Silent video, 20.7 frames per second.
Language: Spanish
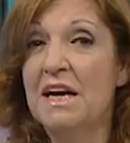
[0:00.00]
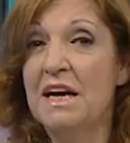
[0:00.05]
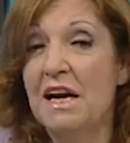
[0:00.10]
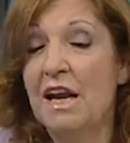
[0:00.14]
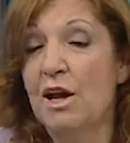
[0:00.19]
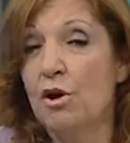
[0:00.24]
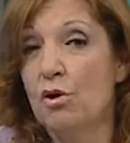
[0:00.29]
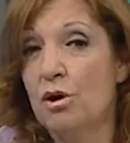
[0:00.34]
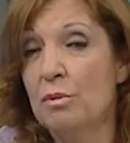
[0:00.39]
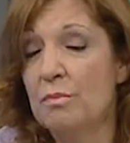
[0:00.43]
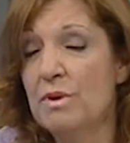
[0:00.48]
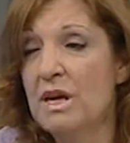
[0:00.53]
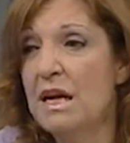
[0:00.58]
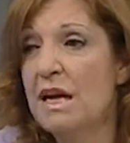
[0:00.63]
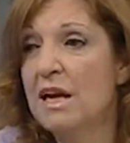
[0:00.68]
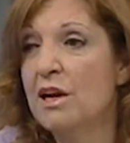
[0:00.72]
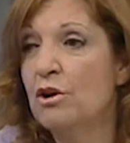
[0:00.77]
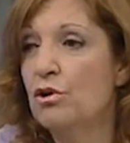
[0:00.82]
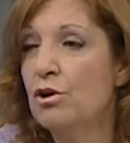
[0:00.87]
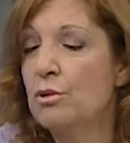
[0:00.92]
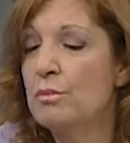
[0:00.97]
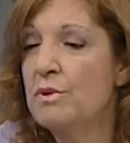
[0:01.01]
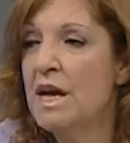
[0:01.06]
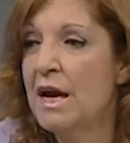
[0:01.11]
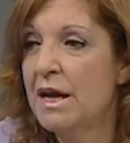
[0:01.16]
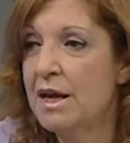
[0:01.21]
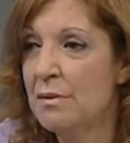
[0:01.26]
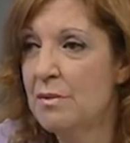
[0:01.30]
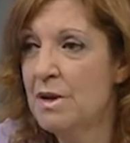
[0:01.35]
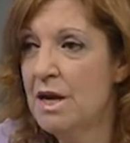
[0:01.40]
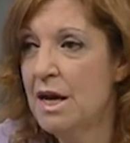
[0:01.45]
en la economía, en la economía
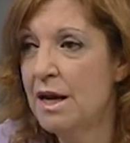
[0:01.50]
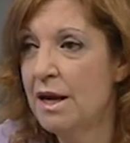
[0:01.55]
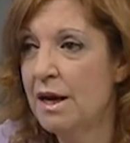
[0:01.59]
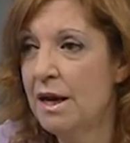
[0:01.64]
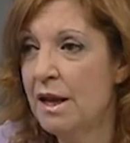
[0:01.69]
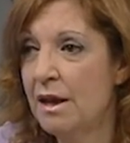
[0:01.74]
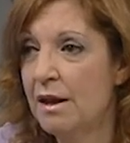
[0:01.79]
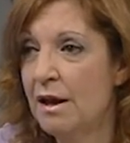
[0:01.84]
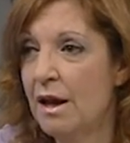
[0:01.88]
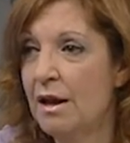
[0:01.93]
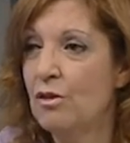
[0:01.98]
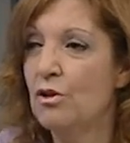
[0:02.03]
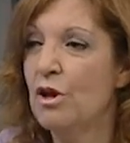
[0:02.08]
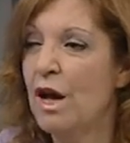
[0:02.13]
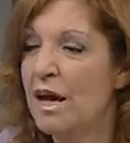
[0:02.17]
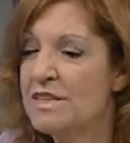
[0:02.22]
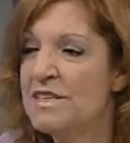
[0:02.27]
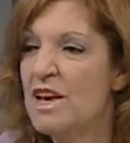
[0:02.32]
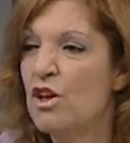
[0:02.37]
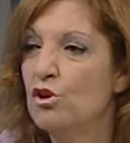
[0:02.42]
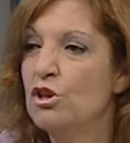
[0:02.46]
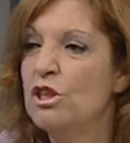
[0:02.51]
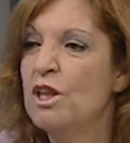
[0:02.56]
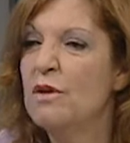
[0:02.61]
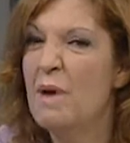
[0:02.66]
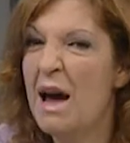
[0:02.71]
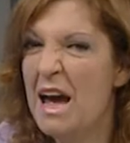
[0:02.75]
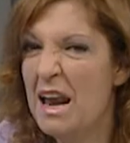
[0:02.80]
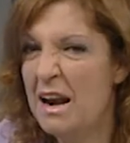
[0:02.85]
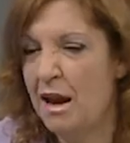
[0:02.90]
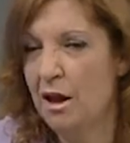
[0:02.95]
que viene? ¿Hacia dónde
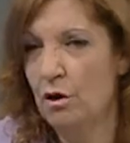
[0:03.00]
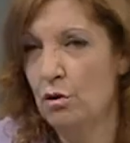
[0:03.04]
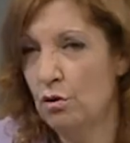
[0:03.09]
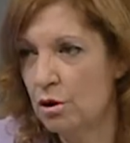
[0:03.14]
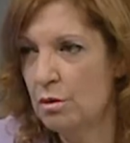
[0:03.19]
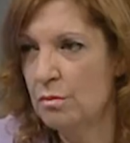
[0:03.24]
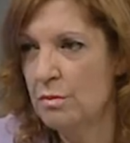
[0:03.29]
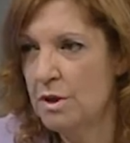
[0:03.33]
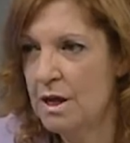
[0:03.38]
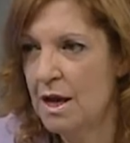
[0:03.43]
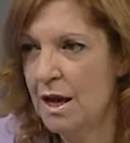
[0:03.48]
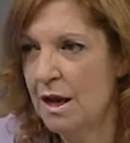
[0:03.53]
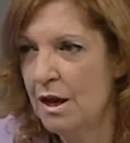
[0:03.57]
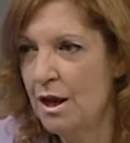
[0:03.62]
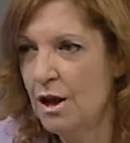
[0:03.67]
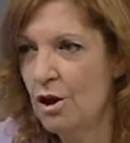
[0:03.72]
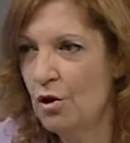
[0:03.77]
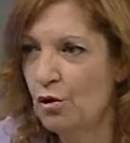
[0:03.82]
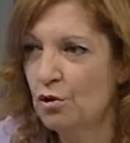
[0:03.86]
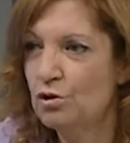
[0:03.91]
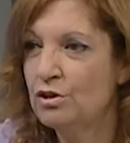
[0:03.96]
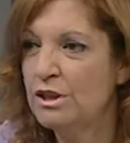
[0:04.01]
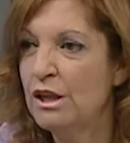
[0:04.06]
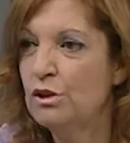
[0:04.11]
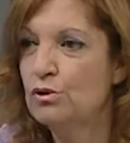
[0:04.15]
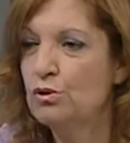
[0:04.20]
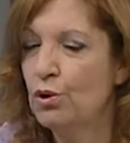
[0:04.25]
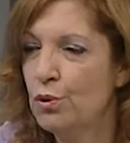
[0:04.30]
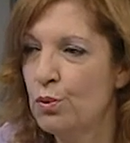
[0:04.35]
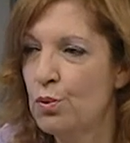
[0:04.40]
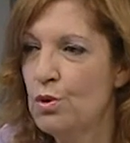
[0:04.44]
va la economía con
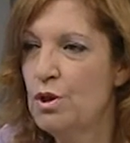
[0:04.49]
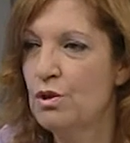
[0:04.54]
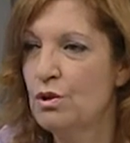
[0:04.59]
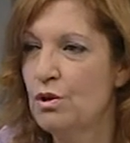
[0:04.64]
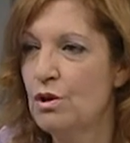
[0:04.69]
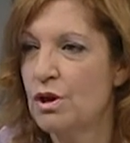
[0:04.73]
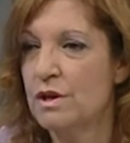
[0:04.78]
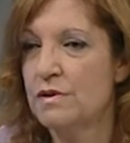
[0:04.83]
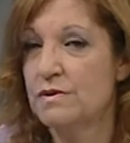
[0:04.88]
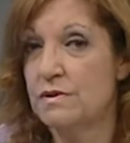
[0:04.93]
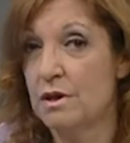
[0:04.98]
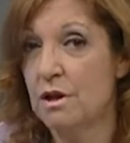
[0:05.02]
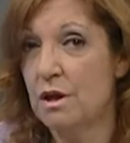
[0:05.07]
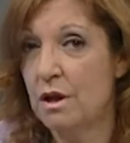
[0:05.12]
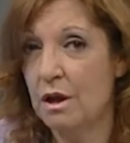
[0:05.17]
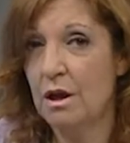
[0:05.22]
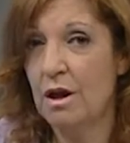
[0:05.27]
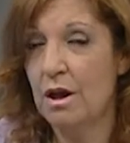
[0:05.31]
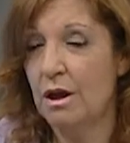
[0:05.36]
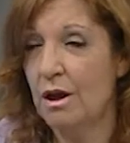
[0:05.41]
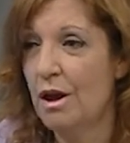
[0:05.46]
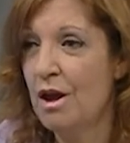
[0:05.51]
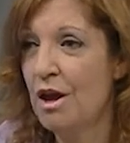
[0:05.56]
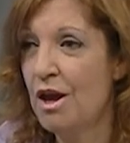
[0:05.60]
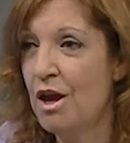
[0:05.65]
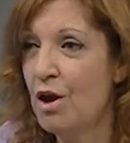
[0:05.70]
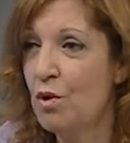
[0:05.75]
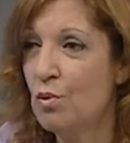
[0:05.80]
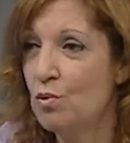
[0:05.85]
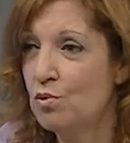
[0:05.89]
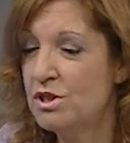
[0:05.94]
tanto ruido que se
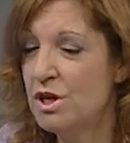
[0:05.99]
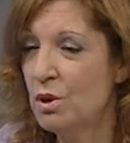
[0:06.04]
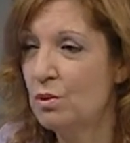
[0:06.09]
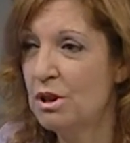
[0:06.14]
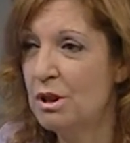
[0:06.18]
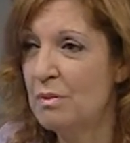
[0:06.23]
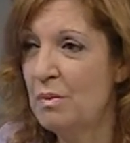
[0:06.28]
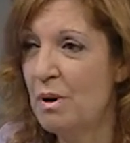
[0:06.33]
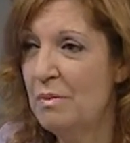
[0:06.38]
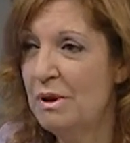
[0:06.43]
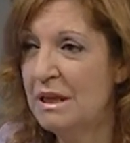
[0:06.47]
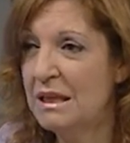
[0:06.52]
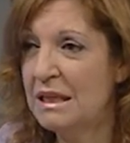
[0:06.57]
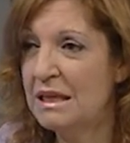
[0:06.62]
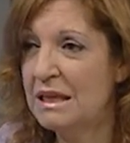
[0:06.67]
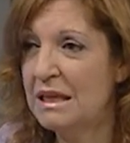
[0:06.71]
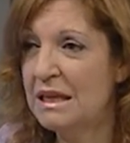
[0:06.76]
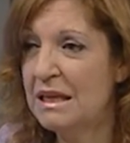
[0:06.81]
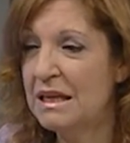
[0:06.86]
escucha últimamente?